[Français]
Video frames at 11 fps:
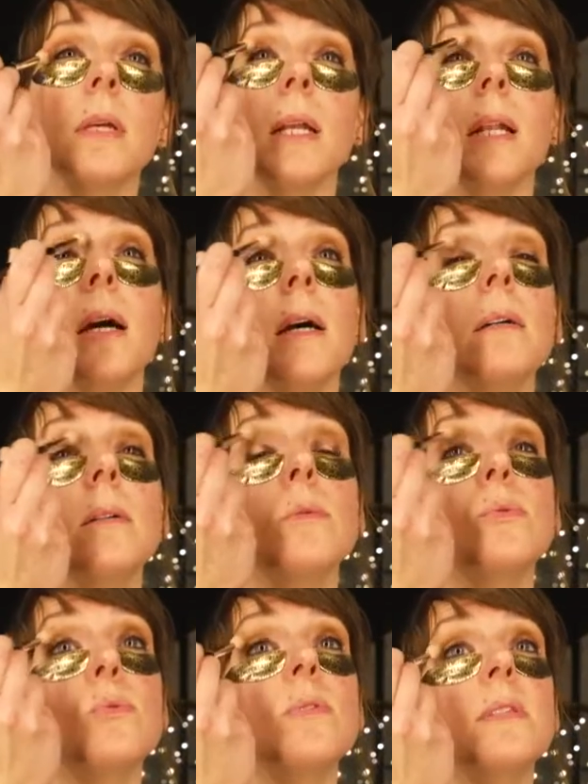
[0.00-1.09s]
Et là,
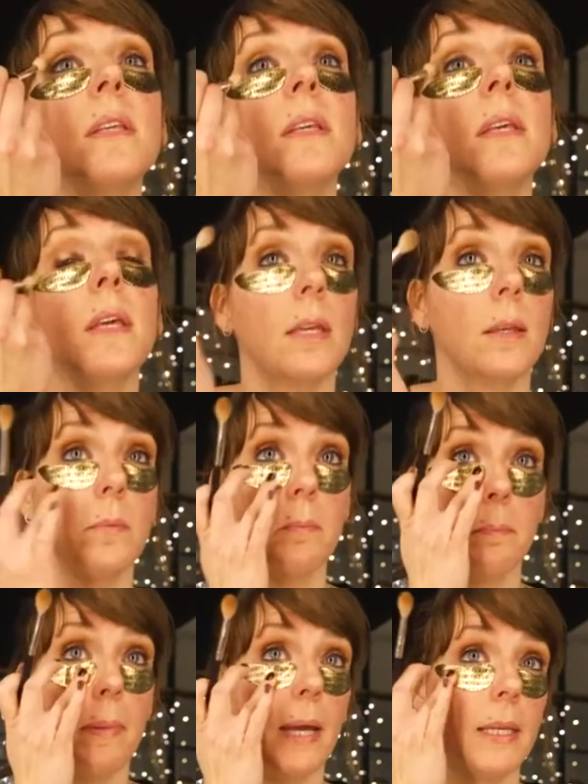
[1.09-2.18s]
tout ce qui est
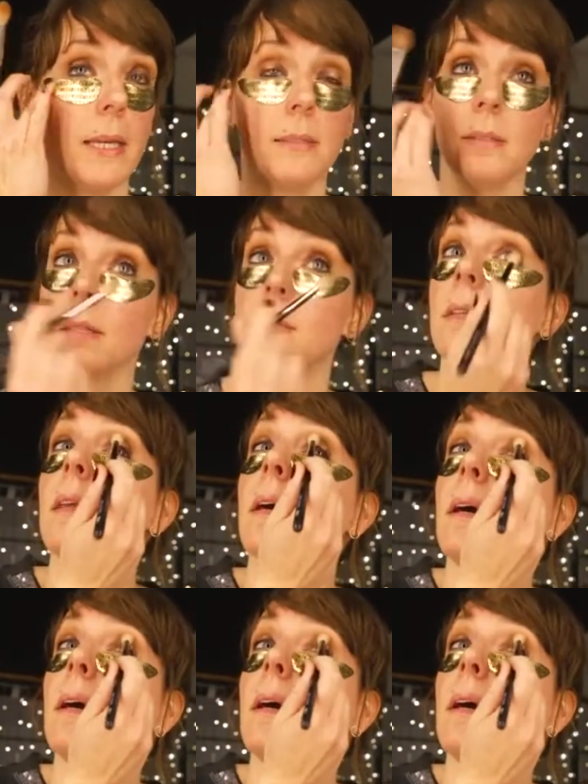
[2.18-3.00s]
paillettes, etc.,